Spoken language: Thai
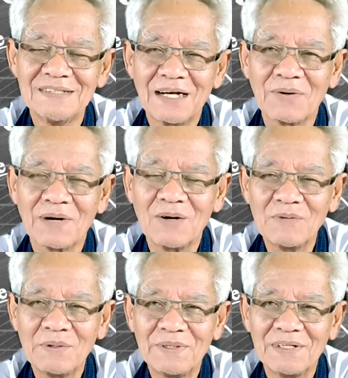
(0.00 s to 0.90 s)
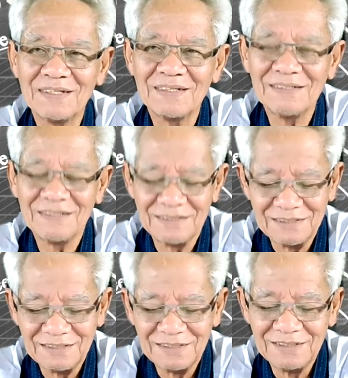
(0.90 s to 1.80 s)
เข้าเขาไหมพี่
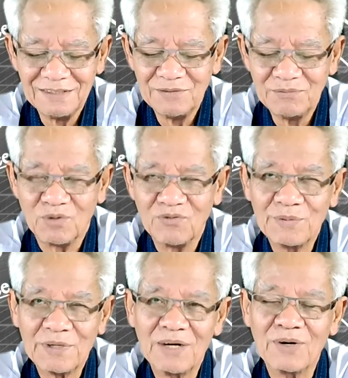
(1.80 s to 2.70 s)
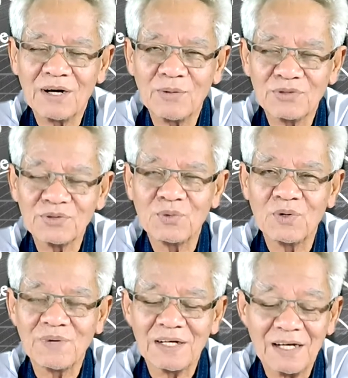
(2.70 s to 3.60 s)
ผมว่ามันเข้าเขาพอสมควร
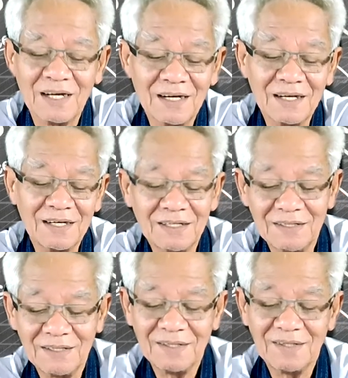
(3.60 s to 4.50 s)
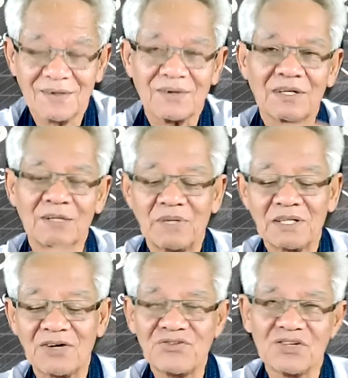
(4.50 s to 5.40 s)
เหมือนกันนะเราแต่ไม่
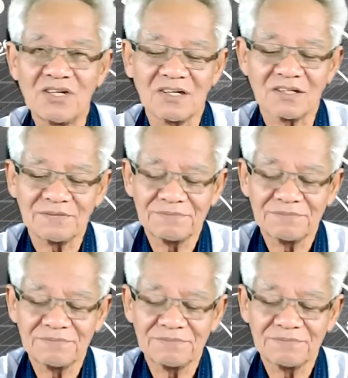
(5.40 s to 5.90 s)
ทันได้เฉยหรอก